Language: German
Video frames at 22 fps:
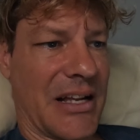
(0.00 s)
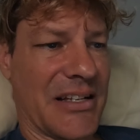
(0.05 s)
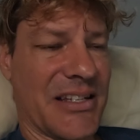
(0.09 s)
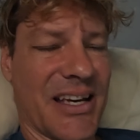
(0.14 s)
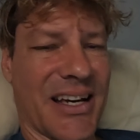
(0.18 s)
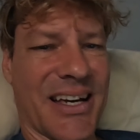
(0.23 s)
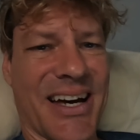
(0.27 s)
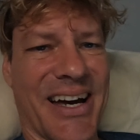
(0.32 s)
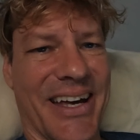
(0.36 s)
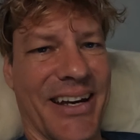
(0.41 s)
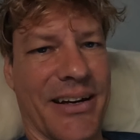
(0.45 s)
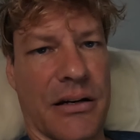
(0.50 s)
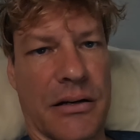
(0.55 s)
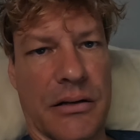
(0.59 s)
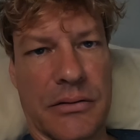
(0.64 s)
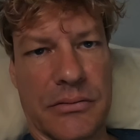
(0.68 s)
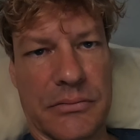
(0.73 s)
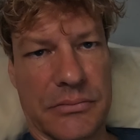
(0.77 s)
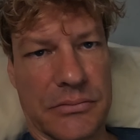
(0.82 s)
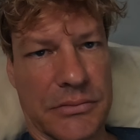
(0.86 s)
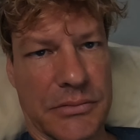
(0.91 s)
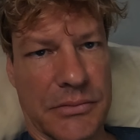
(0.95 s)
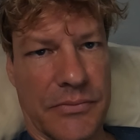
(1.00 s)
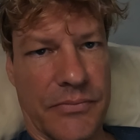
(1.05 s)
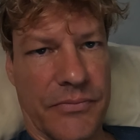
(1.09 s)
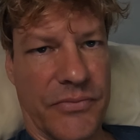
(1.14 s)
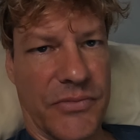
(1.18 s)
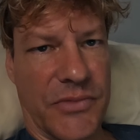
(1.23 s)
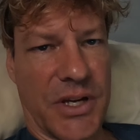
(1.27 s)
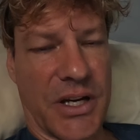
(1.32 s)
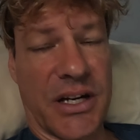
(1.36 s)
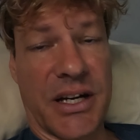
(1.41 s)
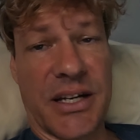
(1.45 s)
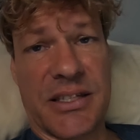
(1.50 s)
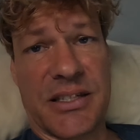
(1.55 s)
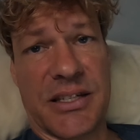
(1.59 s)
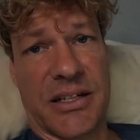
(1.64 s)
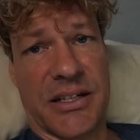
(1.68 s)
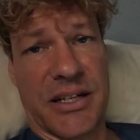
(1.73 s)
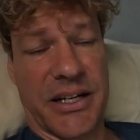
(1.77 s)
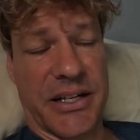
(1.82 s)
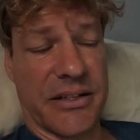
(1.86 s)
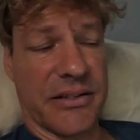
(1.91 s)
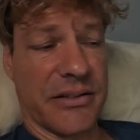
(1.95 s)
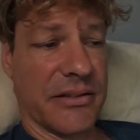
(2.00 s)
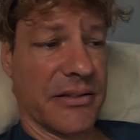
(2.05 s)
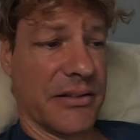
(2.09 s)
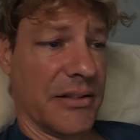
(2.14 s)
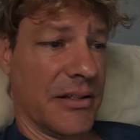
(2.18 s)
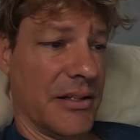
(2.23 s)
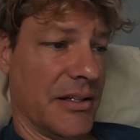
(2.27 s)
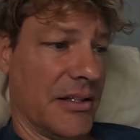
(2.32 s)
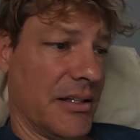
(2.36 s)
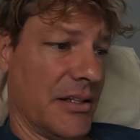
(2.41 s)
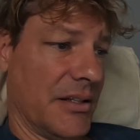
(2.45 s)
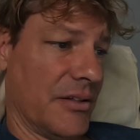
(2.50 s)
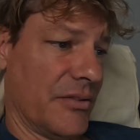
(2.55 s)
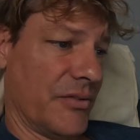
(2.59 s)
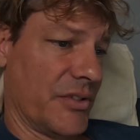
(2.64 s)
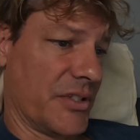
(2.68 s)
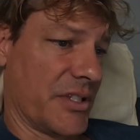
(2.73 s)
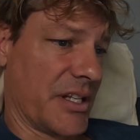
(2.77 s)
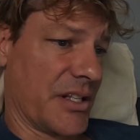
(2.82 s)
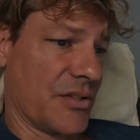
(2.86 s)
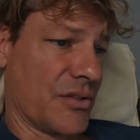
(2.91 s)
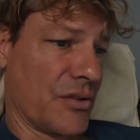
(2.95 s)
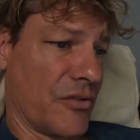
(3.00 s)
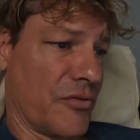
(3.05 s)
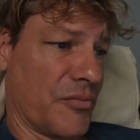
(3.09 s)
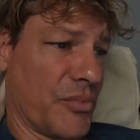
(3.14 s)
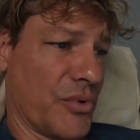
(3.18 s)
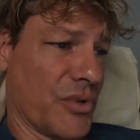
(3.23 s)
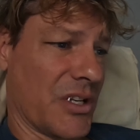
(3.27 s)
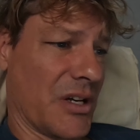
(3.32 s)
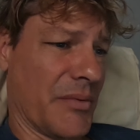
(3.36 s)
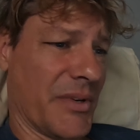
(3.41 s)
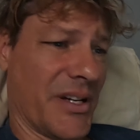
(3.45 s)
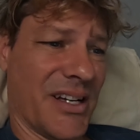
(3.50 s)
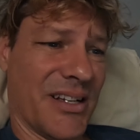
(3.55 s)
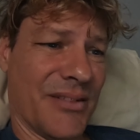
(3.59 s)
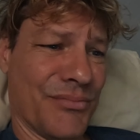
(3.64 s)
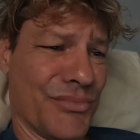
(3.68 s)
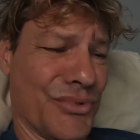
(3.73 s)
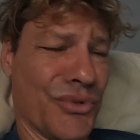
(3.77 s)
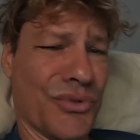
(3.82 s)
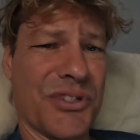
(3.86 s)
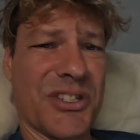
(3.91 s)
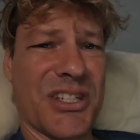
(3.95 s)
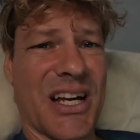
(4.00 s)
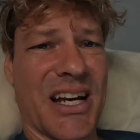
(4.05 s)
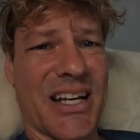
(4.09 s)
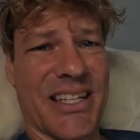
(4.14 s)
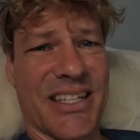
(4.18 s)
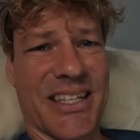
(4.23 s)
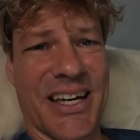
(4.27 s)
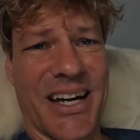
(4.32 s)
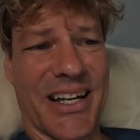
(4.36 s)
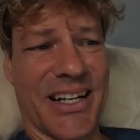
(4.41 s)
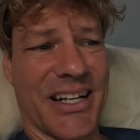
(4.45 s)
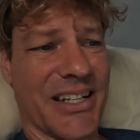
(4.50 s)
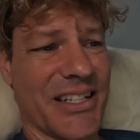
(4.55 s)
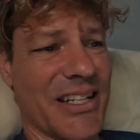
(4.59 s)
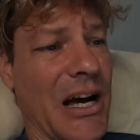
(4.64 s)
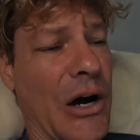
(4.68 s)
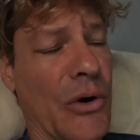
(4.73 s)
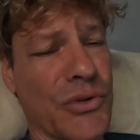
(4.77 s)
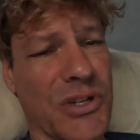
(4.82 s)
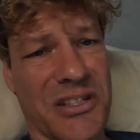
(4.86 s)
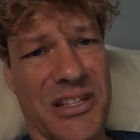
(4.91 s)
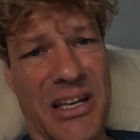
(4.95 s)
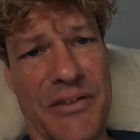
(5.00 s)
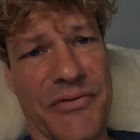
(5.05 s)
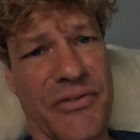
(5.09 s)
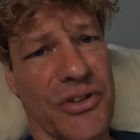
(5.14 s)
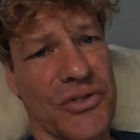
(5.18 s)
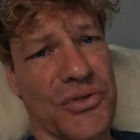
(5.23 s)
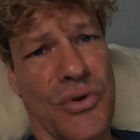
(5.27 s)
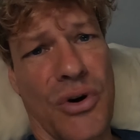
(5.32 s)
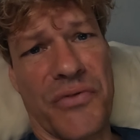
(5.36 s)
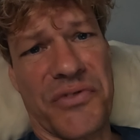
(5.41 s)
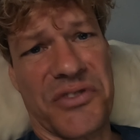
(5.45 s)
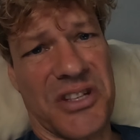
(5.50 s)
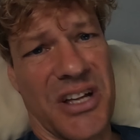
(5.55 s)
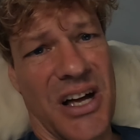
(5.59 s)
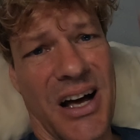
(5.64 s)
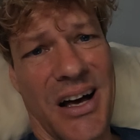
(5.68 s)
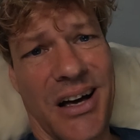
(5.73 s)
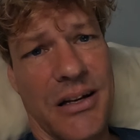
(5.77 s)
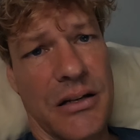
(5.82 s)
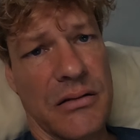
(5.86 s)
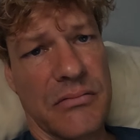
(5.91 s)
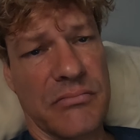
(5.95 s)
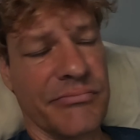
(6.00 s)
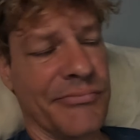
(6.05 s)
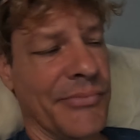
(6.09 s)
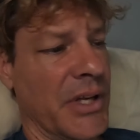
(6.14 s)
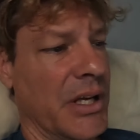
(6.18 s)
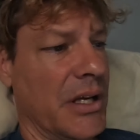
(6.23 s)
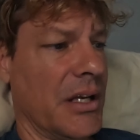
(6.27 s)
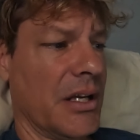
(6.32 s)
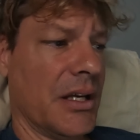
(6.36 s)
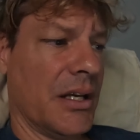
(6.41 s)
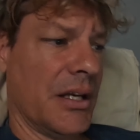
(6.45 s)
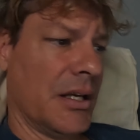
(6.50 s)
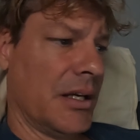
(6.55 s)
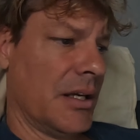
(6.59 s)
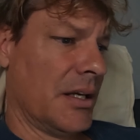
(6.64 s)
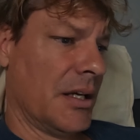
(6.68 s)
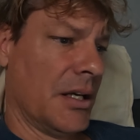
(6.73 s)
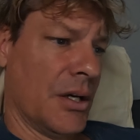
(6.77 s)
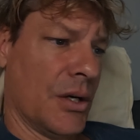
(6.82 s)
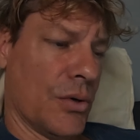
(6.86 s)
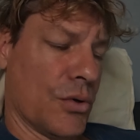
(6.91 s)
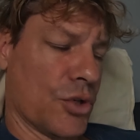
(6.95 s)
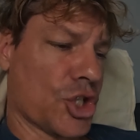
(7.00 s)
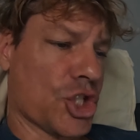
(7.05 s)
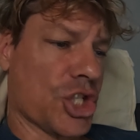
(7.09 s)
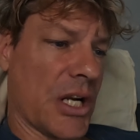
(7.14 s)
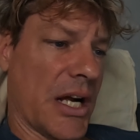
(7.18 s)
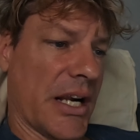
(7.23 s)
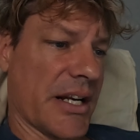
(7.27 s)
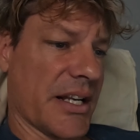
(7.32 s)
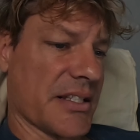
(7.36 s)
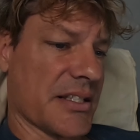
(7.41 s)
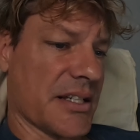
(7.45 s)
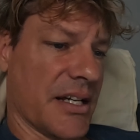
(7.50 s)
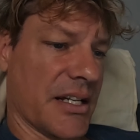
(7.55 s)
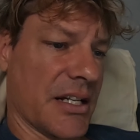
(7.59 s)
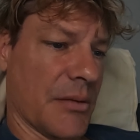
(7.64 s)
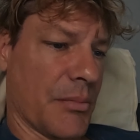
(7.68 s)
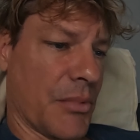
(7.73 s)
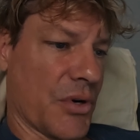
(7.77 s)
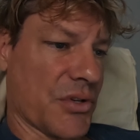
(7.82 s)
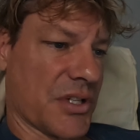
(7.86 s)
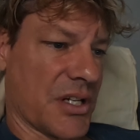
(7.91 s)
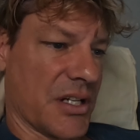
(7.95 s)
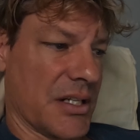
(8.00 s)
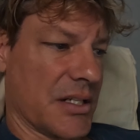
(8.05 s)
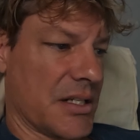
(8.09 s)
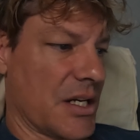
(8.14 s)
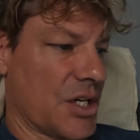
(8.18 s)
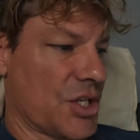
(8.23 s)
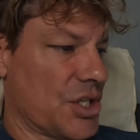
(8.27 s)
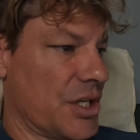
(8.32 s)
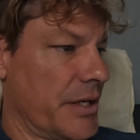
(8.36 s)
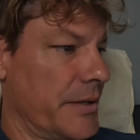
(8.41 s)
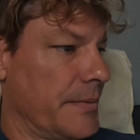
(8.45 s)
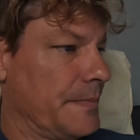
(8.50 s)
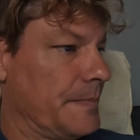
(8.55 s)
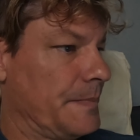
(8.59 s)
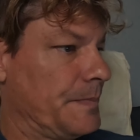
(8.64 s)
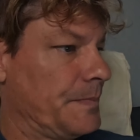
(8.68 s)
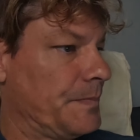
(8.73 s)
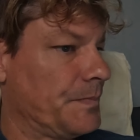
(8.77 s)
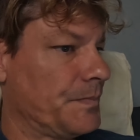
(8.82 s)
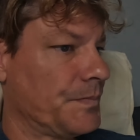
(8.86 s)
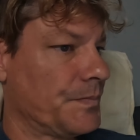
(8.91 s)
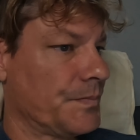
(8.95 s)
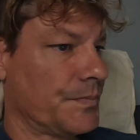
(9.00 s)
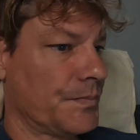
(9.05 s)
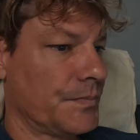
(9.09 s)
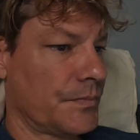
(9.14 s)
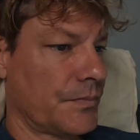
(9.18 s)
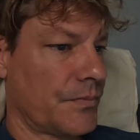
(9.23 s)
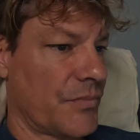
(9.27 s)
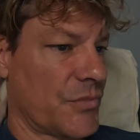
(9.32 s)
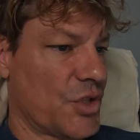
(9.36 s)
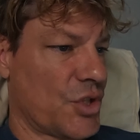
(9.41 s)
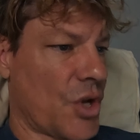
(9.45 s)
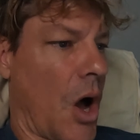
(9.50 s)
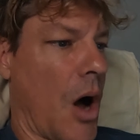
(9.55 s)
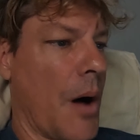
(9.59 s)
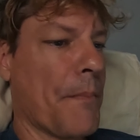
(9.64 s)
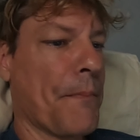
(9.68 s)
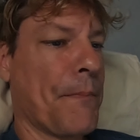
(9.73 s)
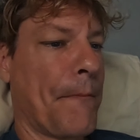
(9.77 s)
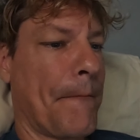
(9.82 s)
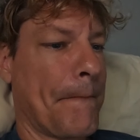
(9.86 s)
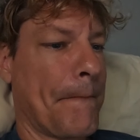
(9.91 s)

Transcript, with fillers: hat hier keiner. Der Chris hat eine für sein Surfboard, aber benutzt eigentlich keiner. Die hauen das einfach so aufs Dach und schnallen das an, da brauchst du keine Tasche. So.